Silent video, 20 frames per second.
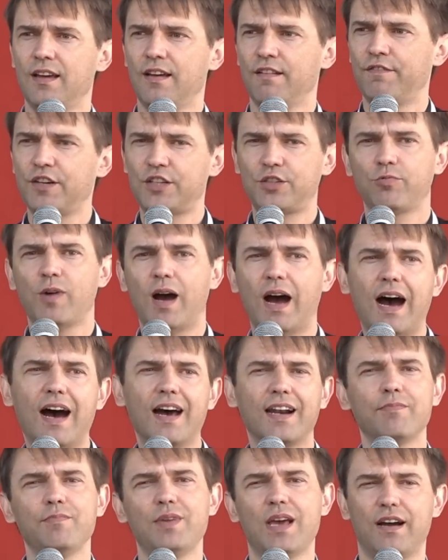weszła
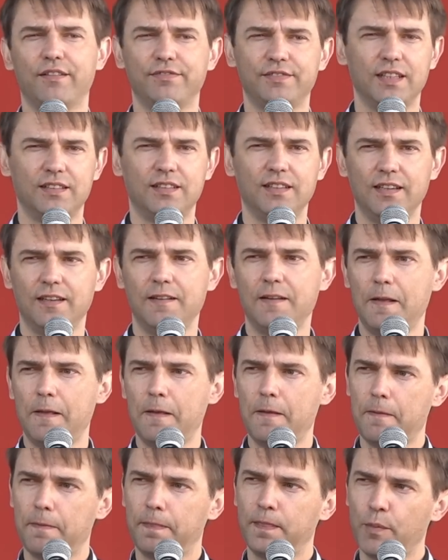armia, wtedy
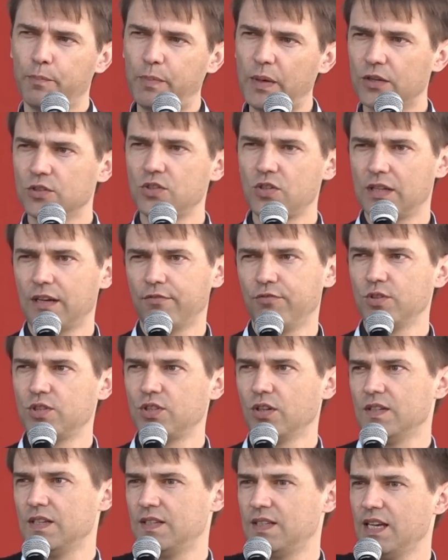dopiero co
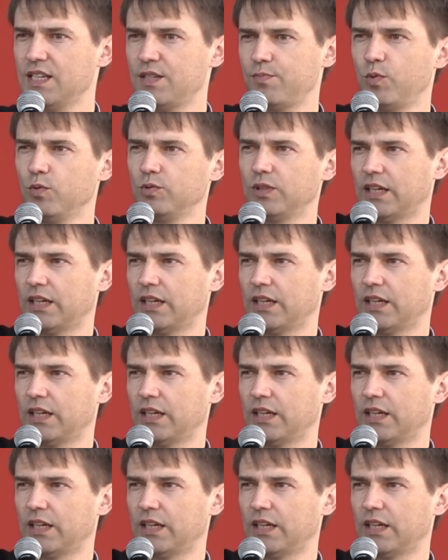nawrócony zespół,